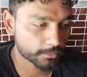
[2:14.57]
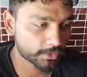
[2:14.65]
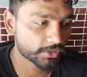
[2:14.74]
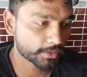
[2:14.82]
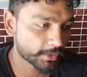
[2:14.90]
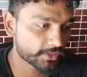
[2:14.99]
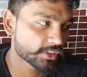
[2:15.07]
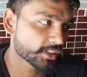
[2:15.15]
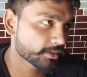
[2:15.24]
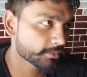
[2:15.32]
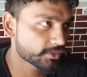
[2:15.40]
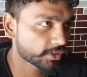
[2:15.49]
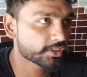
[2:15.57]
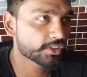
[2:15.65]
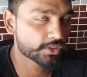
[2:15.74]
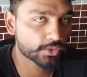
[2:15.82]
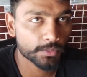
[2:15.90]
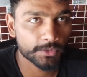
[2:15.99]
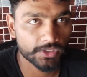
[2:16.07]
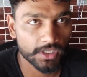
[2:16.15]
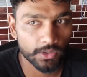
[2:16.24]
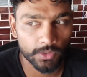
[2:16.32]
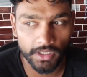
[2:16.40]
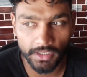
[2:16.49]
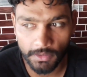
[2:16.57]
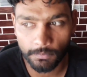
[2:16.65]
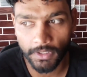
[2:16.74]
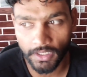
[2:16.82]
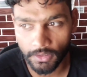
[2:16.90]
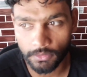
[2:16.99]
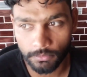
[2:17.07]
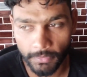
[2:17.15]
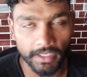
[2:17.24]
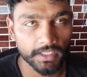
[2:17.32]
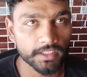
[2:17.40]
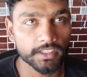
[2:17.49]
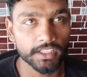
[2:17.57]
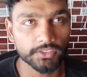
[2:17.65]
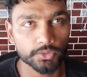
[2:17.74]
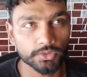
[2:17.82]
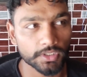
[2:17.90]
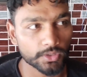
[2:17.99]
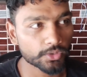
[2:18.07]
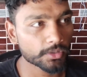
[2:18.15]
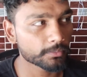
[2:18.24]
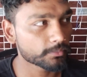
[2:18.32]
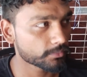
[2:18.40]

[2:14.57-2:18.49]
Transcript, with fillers: मुझे बेचने का भी चाहे कितनी दूर बचाना हो लेकिन ये बैठ ही नहीं लिया सूद क्योंकि